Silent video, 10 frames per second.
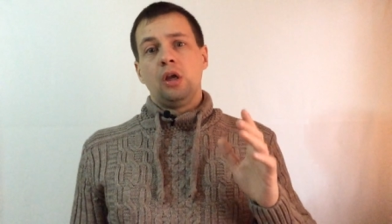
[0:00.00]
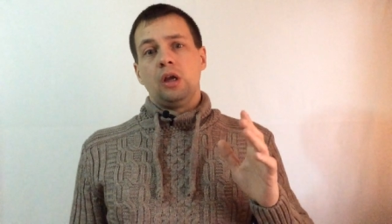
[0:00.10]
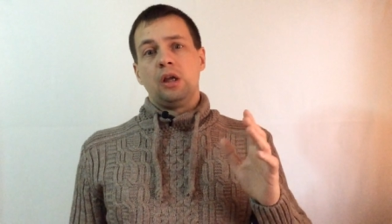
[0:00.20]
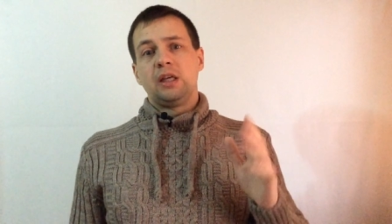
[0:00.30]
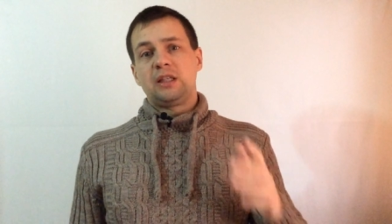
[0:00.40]

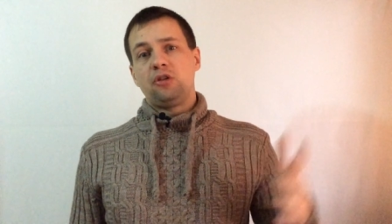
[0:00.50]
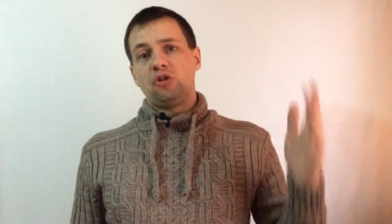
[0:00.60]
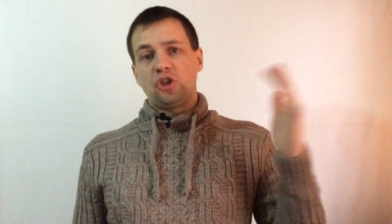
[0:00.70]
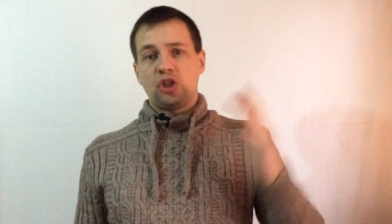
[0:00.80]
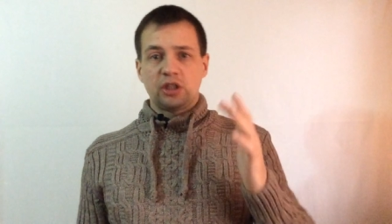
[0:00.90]
Э, если
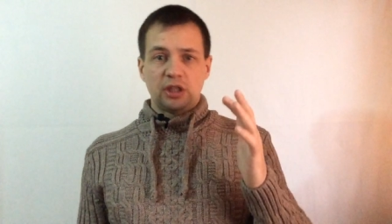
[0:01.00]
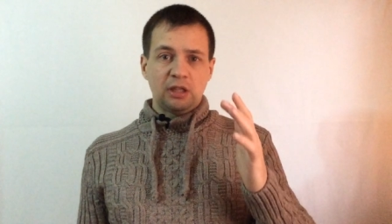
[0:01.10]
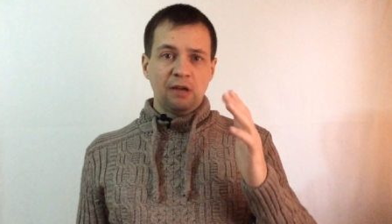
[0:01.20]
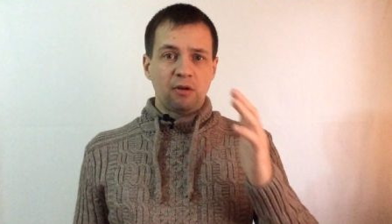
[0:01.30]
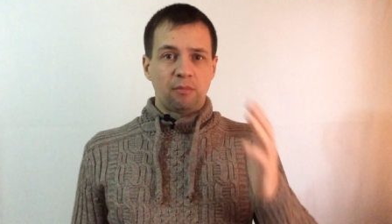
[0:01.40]
идет сначала
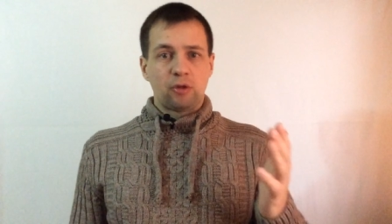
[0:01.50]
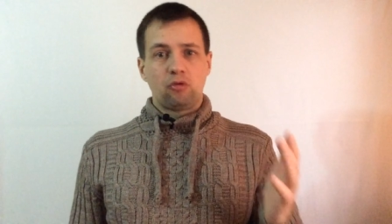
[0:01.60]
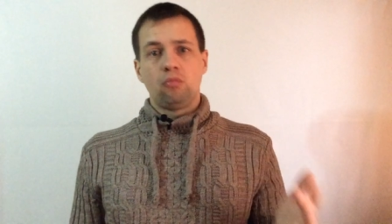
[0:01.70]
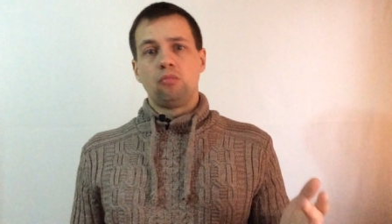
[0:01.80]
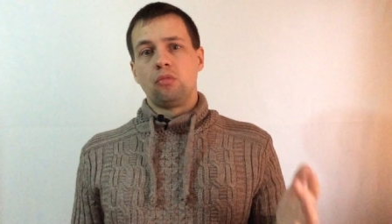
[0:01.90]
заставка,
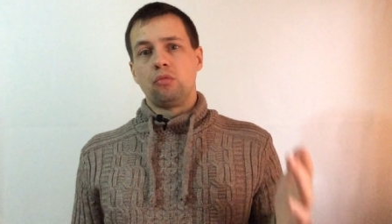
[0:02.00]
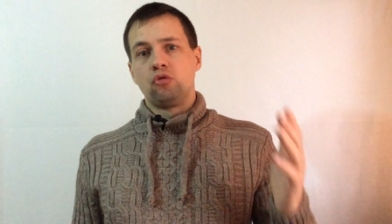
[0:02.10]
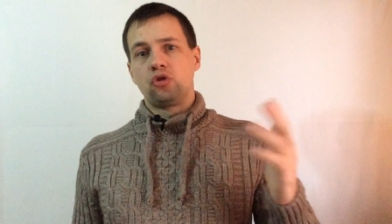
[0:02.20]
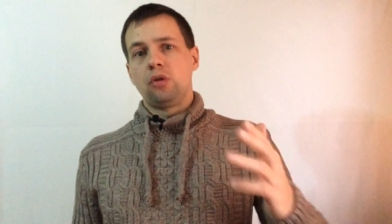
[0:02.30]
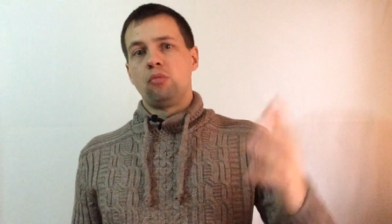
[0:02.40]
потом
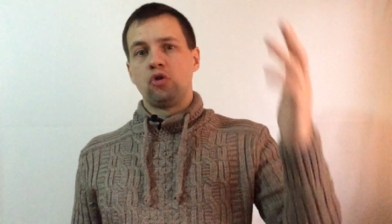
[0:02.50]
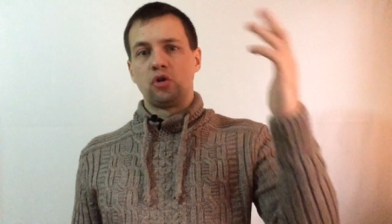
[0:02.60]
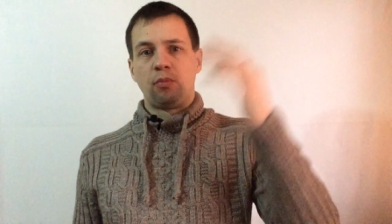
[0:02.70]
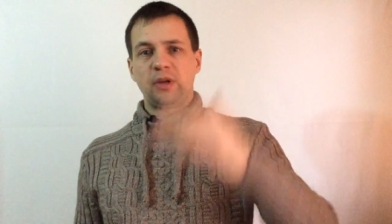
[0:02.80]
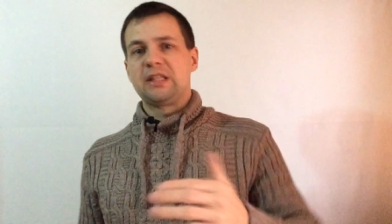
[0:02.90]
уже
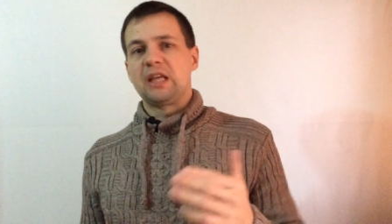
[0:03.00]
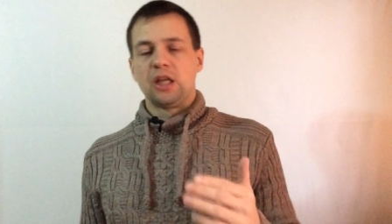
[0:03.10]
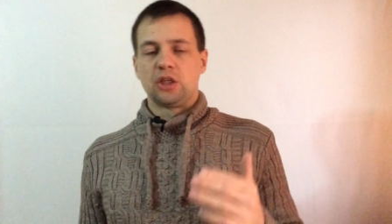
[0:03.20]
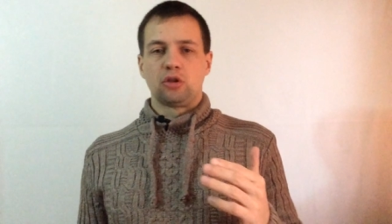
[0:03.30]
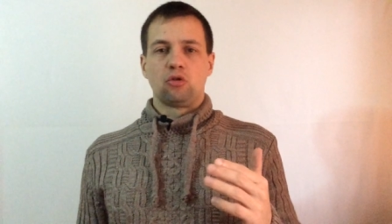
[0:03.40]
можно
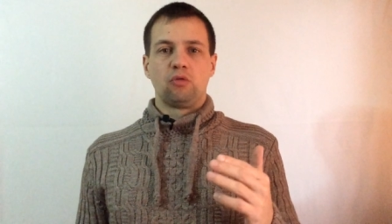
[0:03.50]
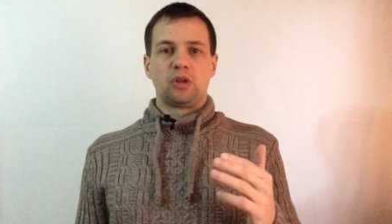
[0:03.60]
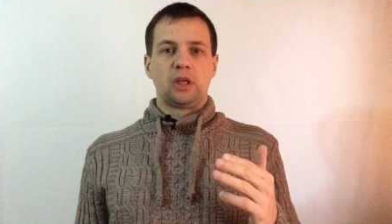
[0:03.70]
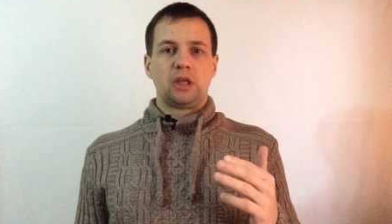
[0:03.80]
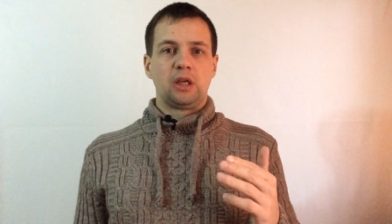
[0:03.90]
представиться, кто вы
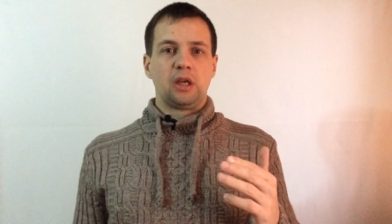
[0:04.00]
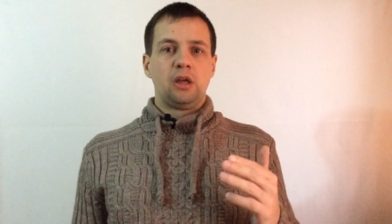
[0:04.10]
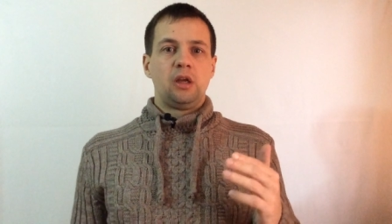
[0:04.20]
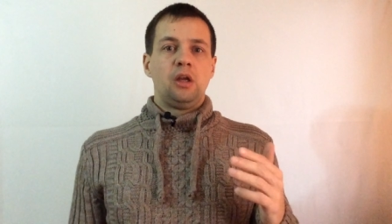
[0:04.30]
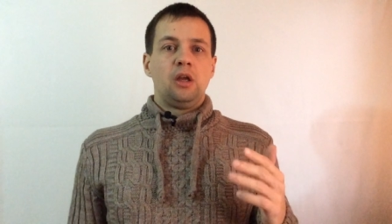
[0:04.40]
такие.
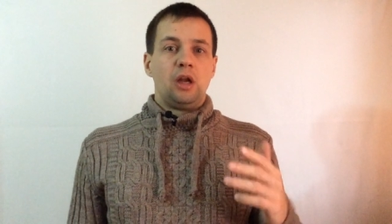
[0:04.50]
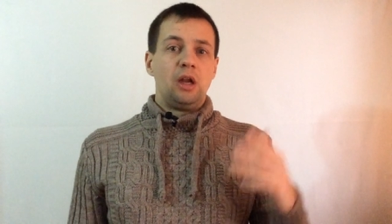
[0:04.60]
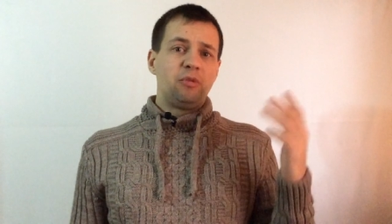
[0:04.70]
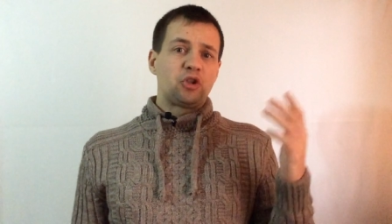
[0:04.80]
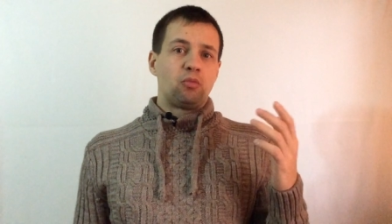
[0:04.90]

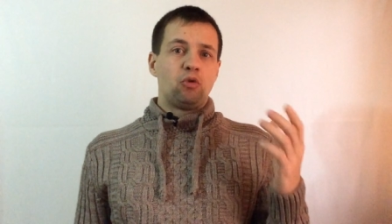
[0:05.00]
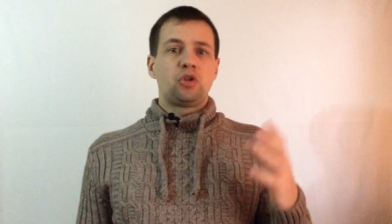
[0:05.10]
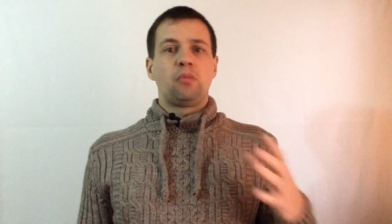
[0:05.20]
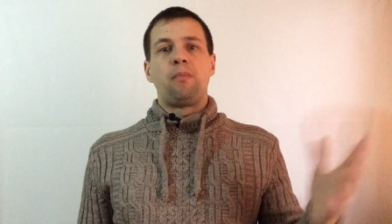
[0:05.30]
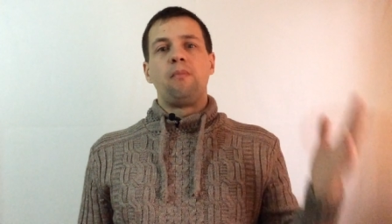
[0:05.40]
Либо же
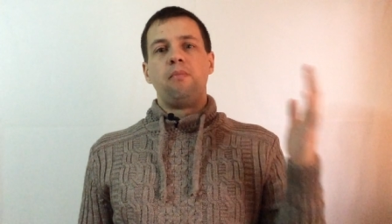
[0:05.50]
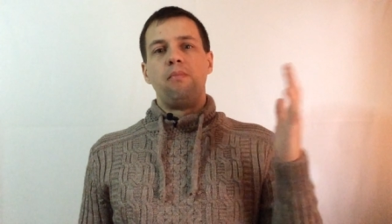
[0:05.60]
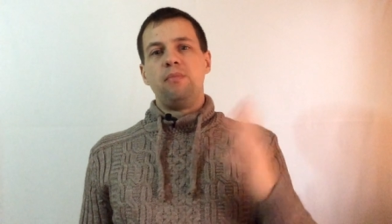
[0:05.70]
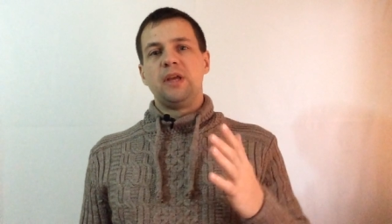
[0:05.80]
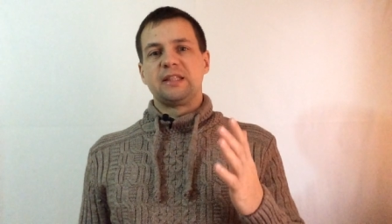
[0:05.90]
можно
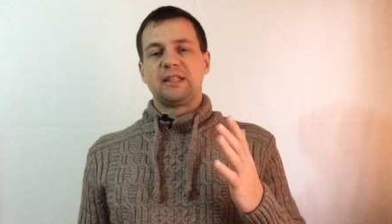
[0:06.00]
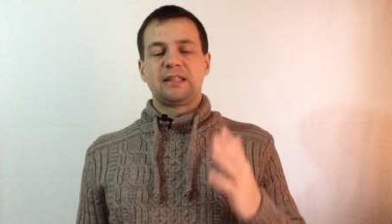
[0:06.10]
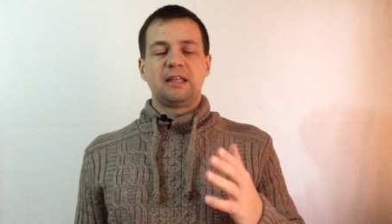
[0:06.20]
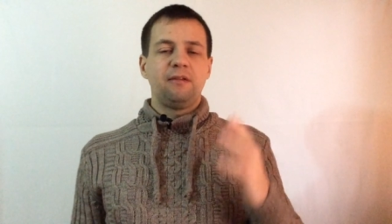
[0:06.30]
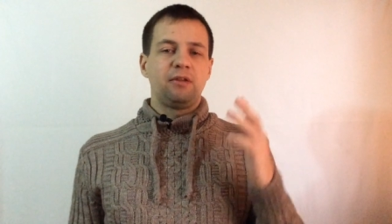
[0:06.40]
без
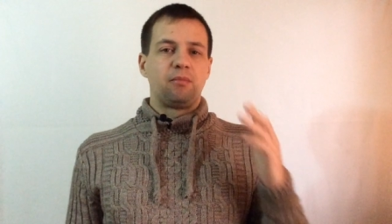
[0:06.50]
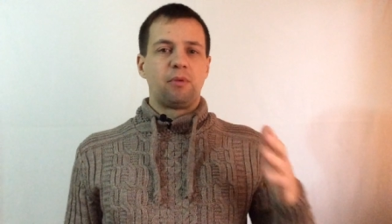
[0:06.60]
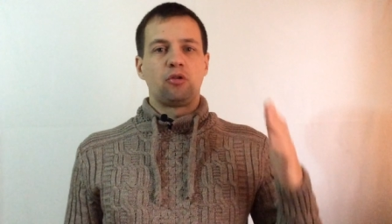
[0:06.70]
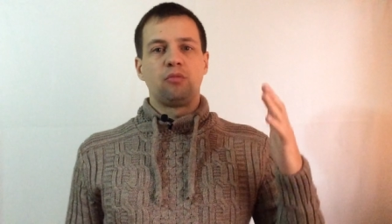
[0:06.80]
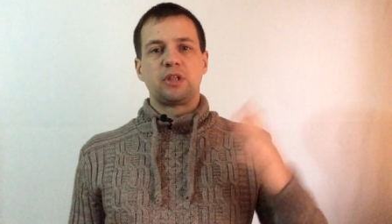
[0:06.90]
заставки
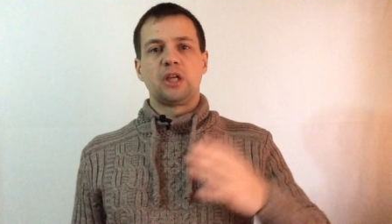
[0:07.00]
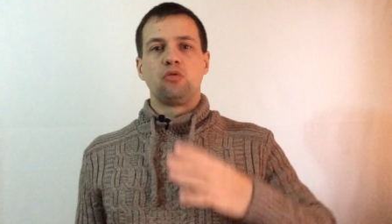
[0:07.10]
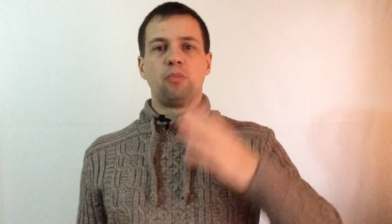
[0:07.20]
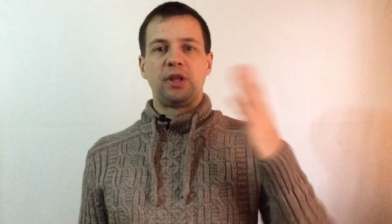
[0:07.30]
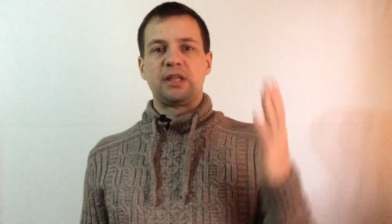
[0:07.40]
потом
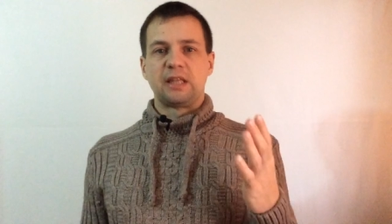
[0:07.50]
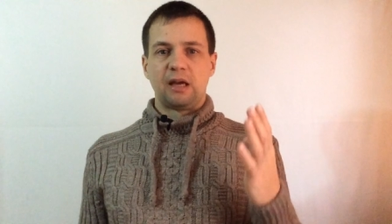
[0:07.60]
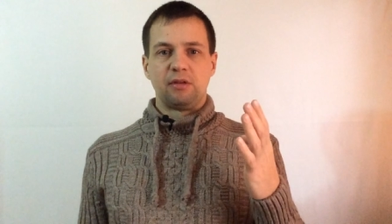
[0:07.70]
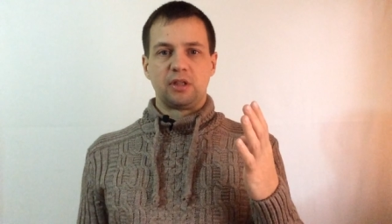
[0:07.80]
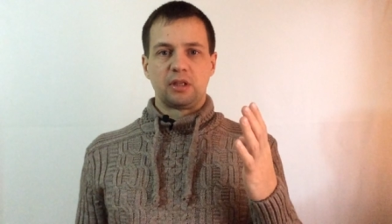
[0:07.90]
сразу
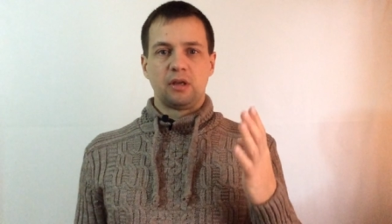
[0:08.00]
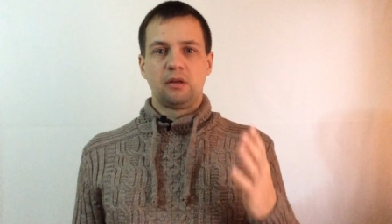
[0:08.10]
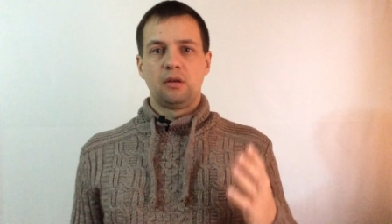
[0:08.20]
представиться.